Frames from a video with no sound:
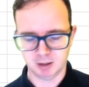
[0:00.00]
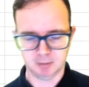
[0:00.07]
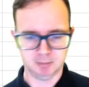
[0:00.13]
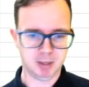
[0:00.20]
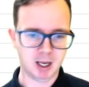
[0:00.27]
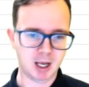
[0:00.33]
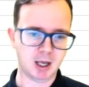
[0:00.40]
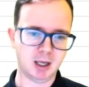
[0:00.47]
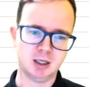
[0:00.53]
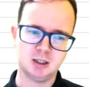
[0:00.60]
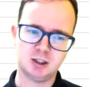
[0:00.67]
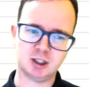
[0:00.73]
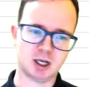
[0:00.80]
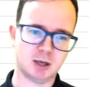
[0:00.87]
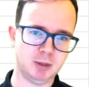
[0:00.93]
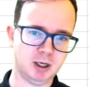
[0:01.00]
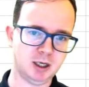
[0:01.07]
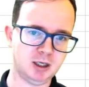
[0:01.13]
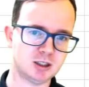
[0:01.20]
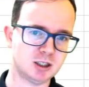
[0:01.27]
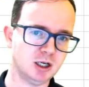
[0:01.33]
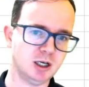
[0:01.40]
Bem
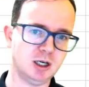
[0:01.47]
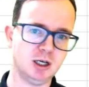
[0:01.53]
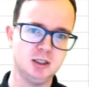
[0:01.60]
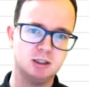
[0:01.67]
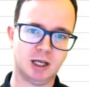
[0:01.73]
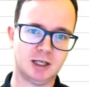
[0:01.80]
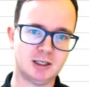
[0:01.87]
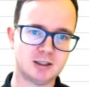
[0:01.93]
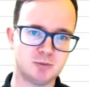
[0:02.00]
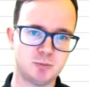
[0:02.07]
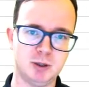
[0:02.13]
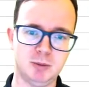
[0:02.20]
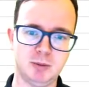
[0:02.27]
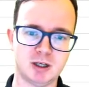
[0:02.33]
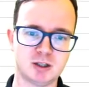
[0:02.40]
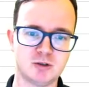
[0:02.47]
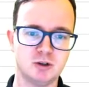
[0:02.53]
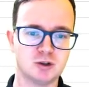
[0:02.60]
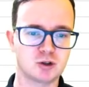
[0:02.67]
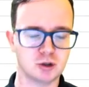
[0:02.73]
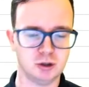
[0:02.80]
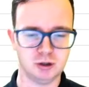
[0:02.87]
antigamente, lá nas primeiras
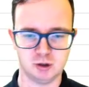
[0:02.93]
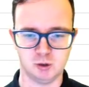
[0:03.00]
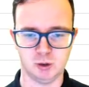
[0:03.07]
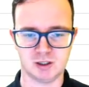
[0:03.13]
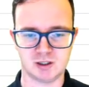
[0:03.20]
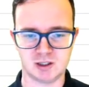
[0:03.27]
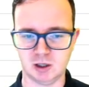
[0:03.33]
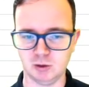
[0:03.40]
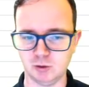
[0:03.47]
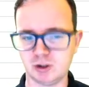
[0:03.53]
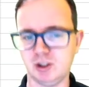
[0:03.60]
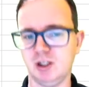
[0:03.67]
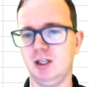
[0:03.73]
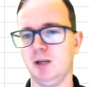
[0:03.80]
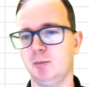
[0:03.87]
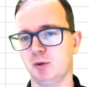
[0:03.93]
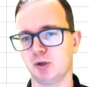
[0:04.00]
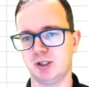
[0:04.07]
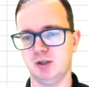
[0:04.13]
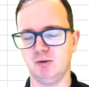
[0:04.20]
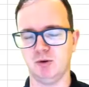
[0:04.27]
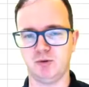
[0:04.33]
versões do Excel, não seria
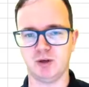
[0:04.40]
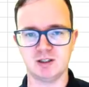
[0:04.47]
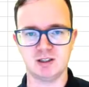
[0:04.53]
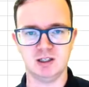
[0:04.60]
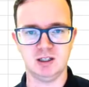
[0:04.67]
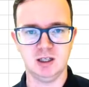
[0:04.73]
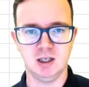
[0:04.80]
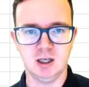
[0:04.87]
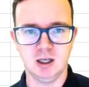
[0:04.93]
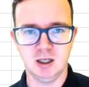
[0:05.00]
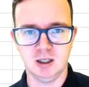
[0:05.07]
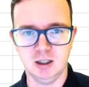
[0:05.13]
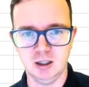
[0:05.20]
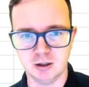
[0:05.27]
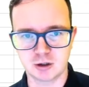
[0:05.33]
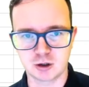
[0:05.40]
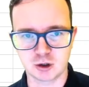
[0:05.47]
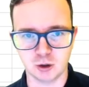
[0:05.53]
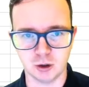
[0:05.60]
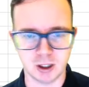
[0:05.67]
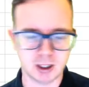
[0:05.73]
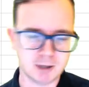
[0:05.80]
possível fazer
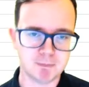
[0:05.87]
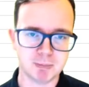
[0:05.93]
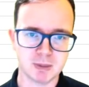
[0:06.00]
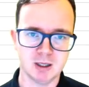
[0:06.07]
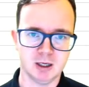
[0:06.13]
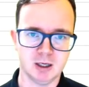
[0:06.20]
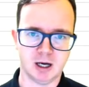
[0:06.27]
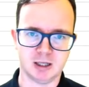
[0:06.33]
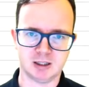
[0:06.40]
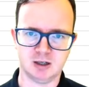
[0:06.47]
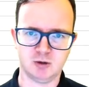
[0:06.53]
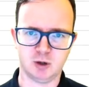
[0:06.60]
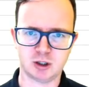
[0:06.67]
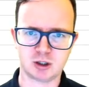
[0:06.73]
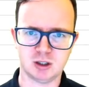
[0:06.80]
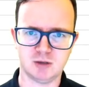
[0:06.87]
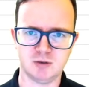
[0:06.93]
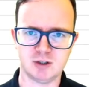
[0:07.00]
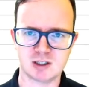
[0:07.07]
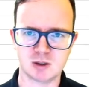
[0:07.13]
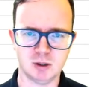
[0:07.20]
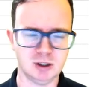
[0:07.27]
isso, né? Até eu acho que na
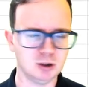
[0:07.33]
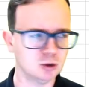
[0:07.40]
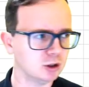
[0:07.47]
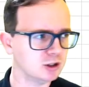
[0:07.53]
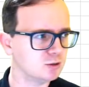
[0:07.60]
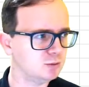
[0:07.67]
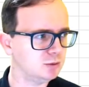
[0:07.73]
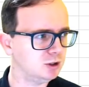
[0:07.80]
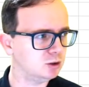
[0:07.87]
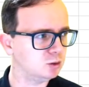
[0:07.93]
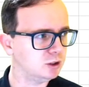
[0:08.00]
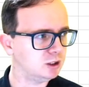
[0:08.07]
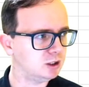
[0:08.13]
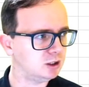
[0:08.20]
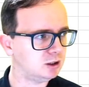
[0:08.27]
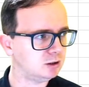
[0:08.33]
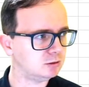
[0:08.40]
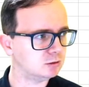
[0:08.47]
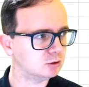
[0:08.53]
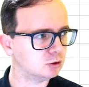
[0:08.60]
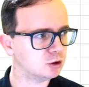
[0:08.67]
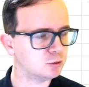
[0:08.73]
versão ali 2000 e
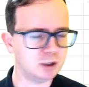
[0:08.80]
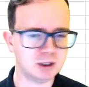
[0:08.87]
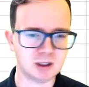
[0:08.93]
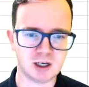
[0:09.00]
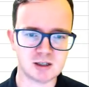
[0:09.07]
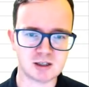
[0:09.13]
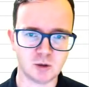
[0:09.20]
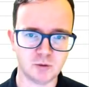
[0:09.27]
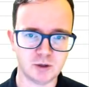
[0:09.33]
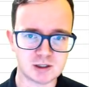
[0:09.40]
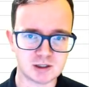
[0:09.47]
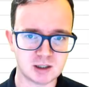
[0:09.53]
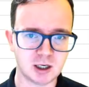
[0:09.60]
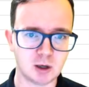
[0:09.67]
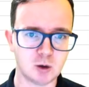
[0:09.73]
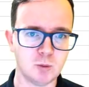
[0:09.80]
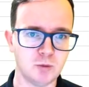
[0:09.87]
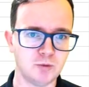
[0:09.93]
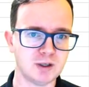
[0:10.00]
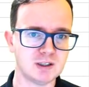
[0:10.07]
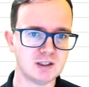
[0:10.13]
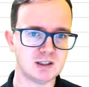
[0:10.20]
2003 talvez tenha como
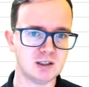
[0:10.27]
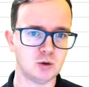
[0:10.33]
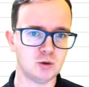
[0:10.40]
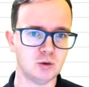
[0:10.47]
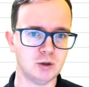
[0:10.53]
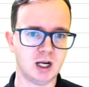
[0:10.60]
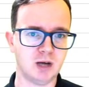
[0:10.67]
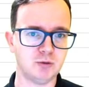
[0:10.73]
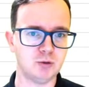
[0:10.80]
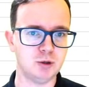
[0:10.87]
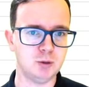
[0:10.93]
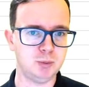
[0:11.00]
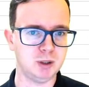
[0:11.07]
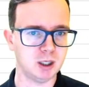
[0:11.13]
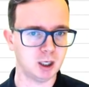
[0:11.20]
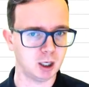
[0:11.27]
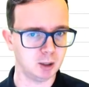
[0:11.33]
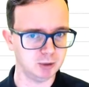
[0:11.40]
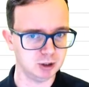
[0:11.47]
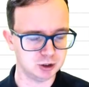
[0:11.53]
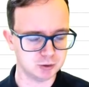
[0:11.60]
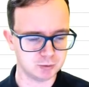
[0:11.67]
fazer assim com um gráfico de
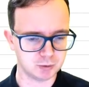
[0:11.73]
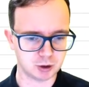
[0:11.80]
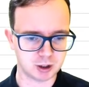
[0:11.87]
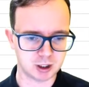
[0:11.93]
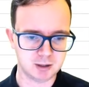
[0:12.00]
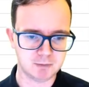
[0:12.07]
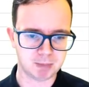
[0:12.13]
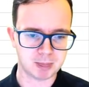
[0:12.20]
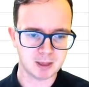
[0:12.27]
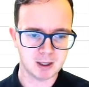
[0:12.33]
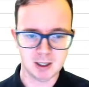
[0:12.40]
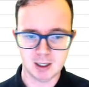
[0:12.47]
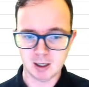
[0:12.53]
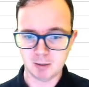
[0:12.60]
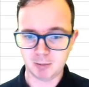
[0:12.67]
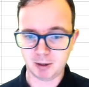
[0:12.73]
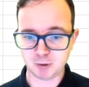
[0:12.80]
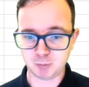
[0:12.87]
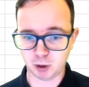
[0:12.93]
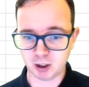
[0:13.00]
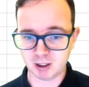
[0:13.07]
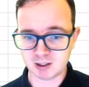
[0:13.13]
pirâmide, ok? Mas,
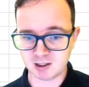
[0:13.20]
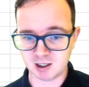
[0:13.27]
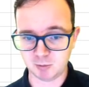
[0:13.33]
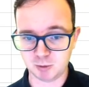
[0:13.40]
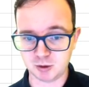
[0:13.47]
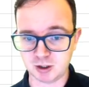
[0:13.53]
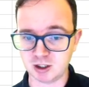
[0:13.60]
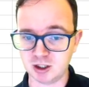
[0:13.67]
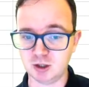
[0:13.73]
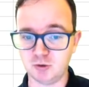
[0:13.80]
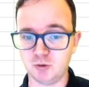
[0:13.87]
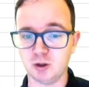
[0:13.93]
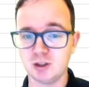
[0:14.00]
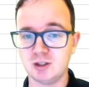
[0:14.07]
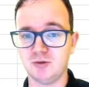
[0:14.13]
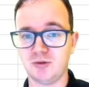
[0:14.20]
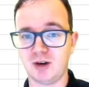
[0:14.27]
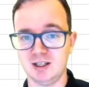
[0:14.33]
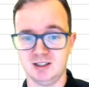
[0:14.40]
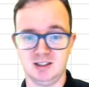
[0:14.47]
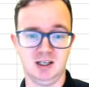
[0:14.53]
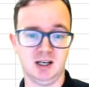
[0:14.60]
por exemplo, se a gente fosse
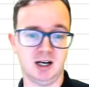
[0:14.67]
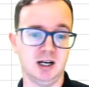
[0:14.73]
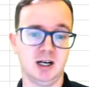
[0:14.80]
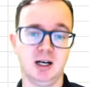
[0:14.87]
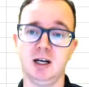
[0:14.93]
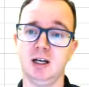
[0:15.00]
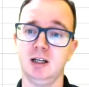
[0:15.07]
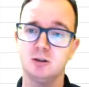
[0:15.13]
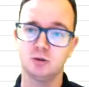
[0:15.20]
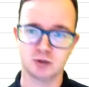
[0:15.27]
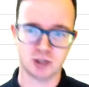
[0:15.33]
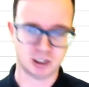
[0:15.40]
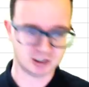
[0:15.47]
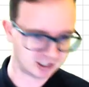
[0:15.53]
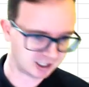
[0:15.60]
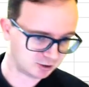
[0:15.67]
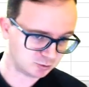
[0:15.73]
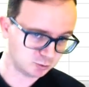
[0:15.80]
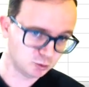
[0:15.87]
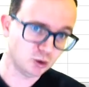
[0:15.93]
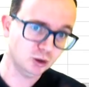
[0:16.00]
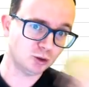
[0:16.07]
fazer há anos atrás,
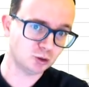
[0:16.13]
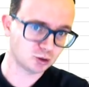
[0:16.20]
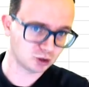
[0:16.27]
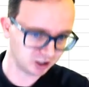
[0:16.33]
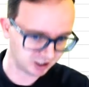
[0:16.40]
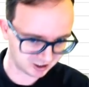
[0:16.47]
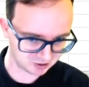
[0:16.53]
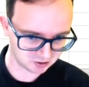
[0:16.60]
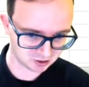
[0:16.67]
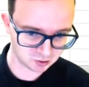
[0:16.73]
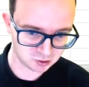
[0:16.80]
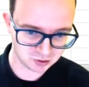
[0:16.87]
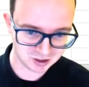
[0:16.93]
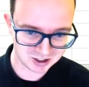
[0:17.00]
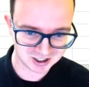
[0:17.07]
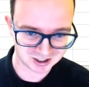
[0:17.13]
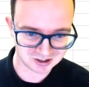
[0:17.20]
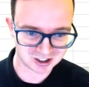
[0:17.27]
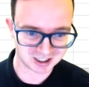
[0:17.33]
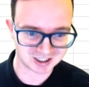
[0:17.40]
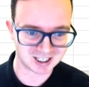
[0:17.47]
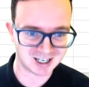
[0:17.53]
muitos anos, uns 20
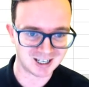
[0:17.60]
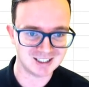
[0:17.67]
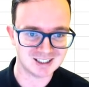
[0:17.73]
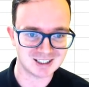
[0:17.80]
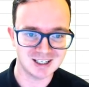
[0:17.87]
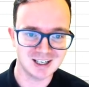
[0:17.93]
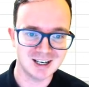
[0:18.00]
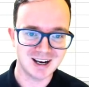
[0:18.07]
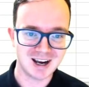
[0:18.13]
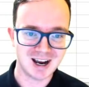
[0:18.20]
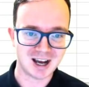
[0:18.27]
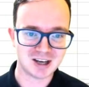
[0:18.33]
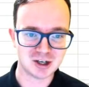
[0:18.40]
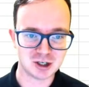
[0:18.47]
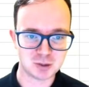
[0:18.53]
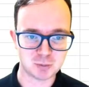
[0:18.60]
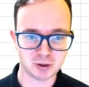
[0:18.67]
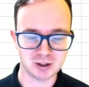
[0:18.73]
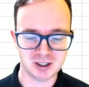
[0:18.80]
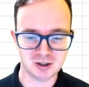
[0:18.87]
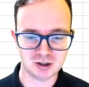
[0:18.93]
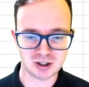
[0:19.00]
anos atrás, a gente
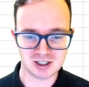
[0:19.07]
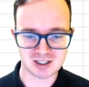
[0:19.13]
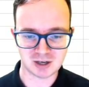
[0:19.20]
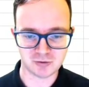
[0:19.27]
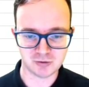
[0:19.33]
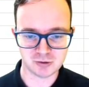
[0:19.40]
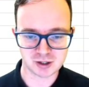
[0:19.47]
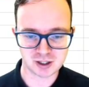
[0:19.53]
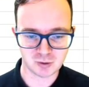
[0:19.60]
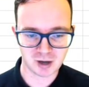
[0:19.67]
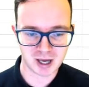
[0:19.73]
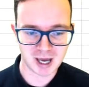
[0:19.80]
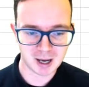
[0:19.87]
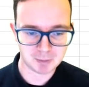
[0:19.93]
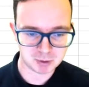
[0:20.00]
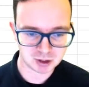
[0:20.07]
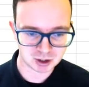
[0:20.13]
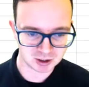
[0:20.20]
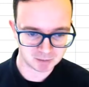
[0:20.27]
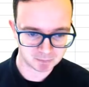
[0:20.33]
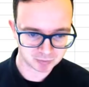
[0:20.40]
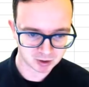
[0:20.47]
poderia utilizar a função
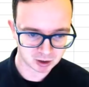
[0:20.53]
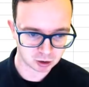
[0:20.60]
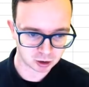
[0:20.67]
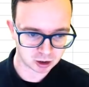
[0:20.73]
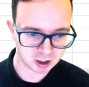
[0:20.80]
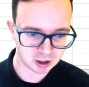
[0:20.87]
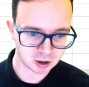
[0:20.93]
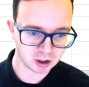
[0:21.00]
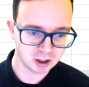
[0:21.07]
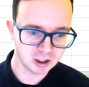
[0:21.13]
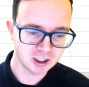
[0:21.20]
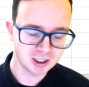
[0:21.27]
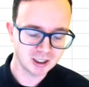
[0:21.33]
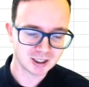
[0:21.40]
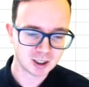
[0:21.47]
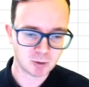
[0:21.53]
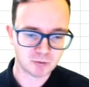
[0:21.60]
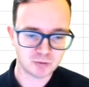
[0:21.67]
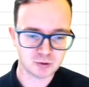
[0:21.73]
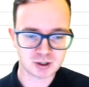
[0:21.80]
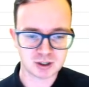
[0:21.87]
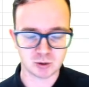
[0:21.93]
rept, ok? Ó, que é uma
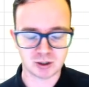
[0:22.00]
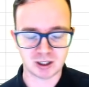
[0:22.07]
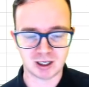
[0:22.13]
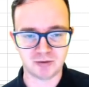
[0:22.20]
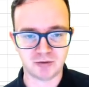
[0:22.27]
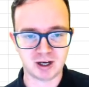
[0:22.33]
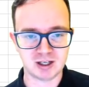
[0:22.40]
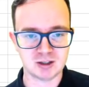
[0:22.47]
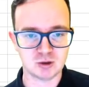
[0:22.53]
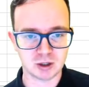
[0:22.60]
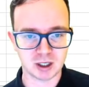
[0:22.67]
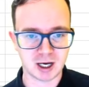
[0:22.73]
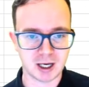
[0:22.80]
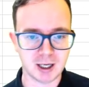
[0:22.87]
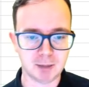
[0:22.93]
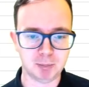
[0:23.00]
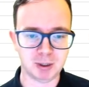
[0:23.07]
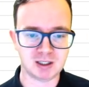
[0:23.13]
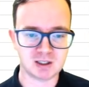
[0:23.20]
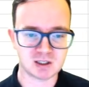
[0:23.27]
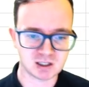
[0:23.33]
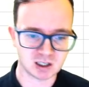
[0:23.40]
função que ela faz o que? A
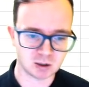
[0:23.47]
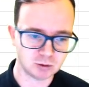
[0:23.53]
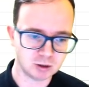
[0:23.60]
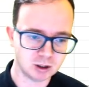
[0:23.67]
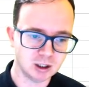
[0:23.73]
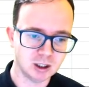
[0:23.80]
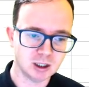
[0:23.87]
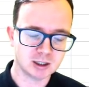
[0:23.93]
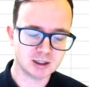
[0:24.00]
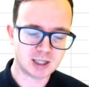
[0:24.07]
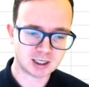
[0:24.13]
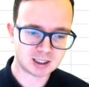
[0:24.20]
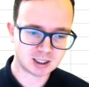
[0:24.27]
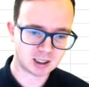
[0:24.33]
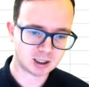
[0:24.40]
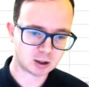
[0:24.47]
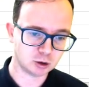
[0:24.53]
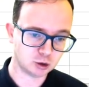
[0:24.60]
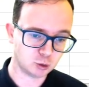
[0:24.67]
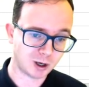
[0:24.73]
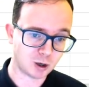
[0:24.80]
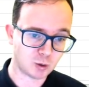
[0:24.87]
repetição daquela,
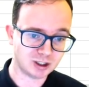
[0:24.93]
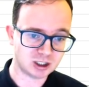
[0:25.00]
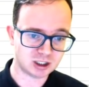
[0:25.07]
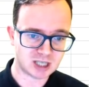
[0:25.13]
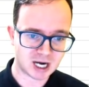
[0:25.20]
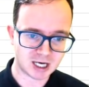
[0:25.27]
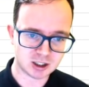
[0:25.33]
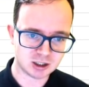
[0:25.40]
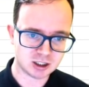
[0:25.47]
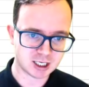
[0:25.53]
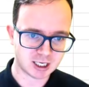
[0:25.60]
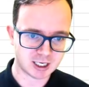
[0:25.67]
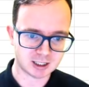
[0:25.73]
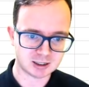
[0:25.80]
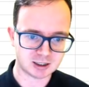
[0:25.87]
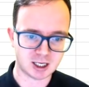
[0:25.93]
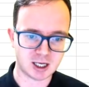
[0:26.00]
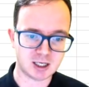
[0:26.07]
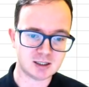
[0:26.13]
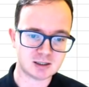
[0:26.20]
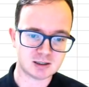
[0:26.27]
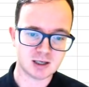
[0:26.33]
de uma quantidade de
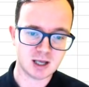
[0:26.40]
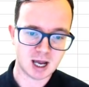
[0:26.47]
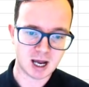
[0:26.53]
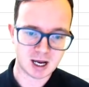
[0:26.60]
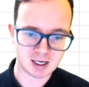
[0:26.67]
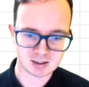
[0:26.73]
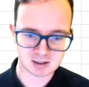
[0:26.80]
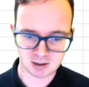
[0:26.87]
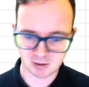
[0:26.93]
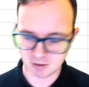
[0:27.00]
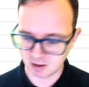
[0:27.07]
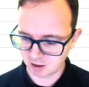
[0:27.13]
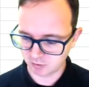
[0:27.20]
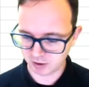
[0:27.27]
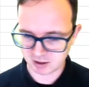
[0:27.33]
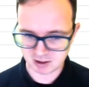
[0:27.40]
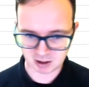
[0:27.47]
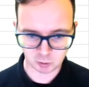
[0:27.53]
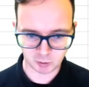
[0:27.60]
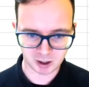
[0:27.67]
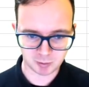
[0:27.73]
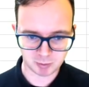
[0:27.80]
caracteres assim,
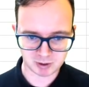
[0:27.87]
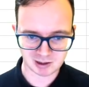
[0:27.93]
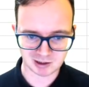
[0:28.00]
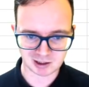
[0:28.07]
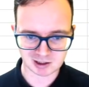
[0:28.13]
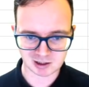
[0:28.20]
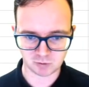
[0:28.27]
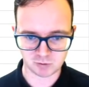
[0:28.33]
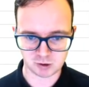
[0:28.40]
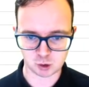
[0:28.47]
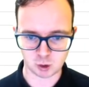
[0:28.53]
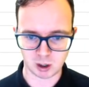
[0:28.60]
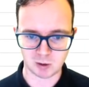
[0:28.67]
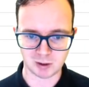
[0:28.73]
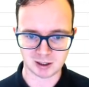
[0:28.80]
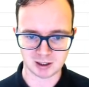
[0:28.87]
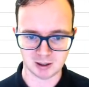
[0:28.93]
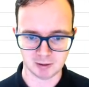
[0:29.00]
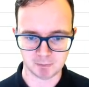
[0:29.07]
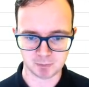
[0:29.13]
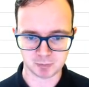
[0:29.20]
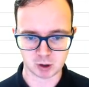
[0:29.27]
fazendo uma representação visual
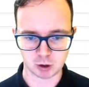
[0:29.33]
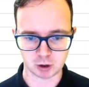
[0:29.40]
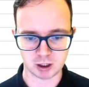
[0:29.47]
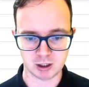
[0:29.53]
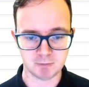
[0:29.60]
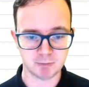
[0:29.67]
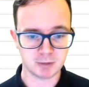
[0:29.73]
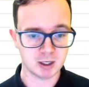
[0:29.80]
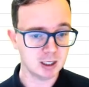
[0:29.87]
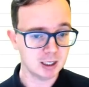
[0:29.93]
aqui, ok?